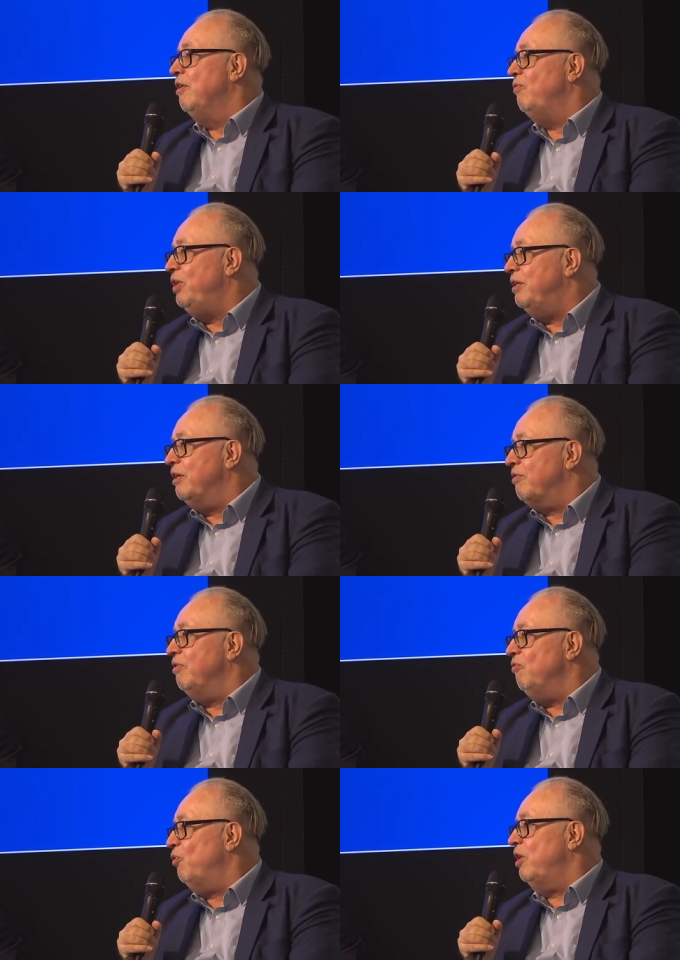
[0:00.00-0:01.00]
wie das
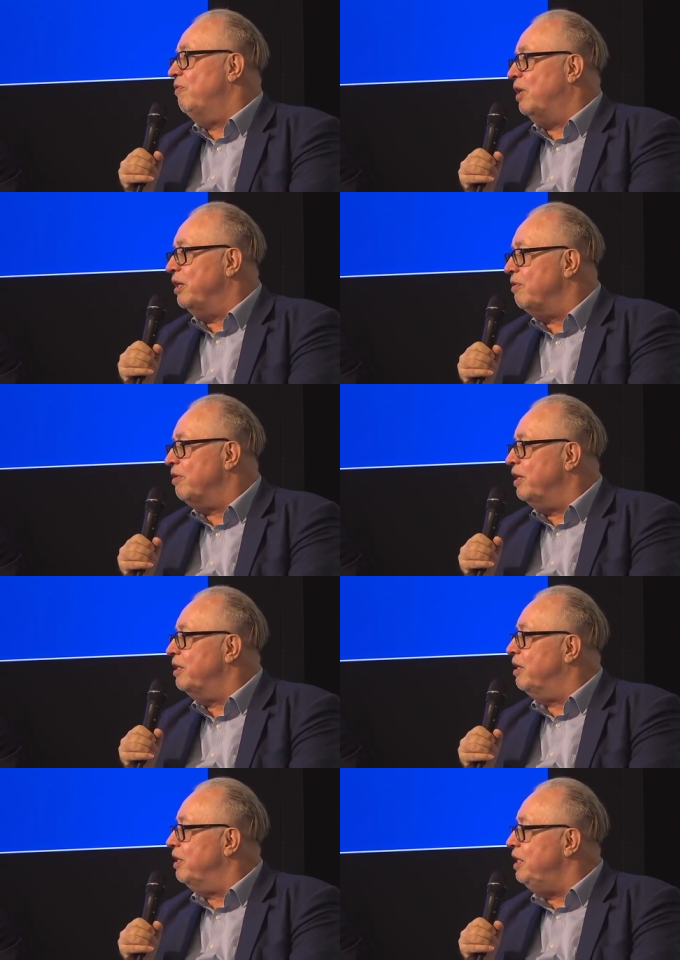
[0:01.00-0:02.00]
sinnvollerweise
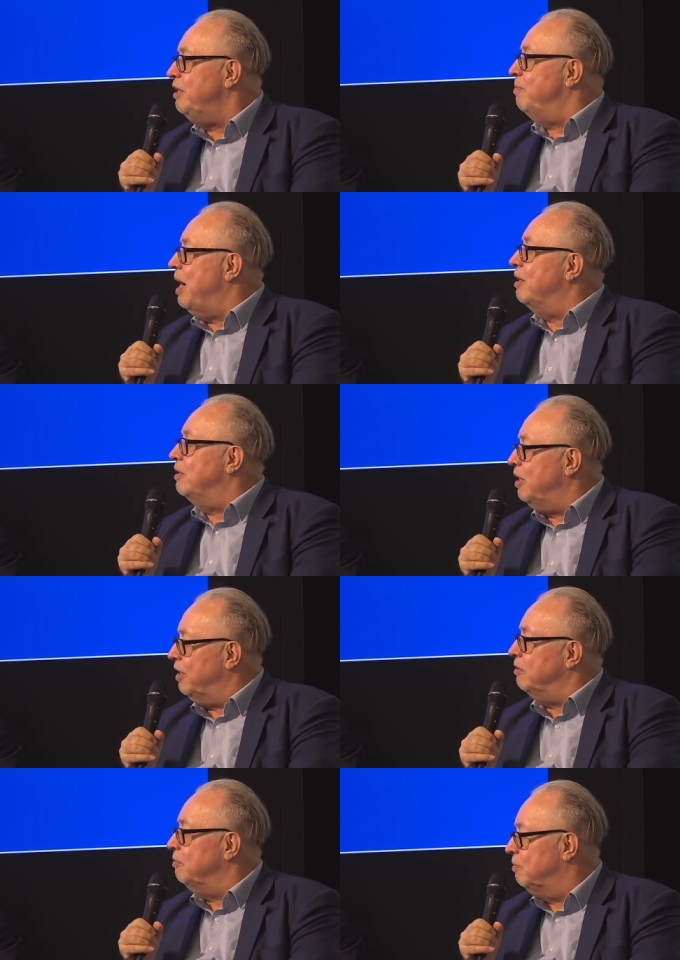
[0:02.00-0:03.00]
eine KI machen
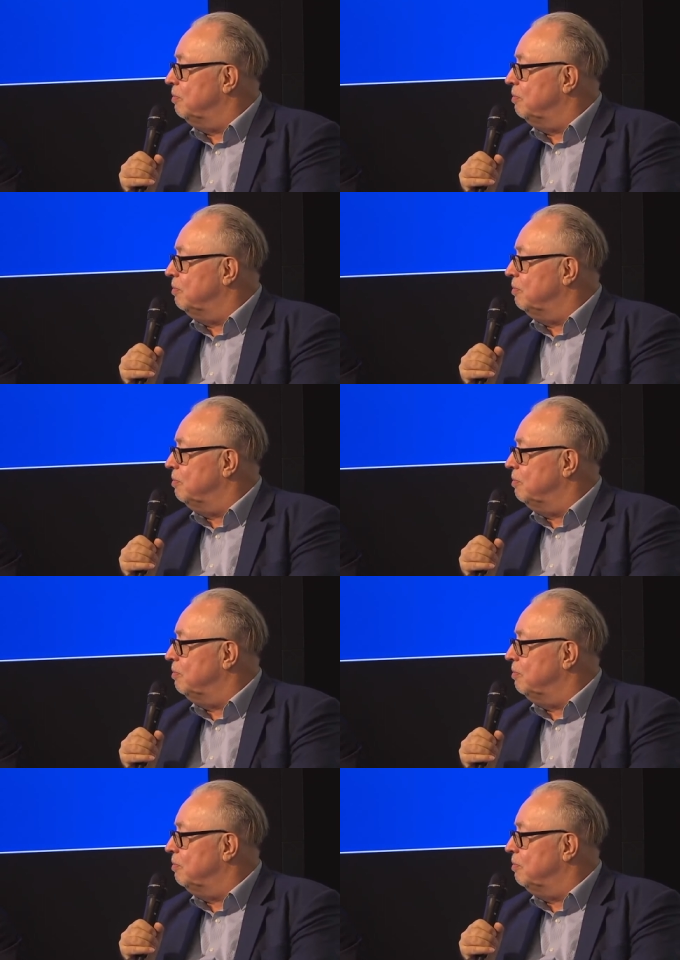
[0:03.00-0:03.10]
kann.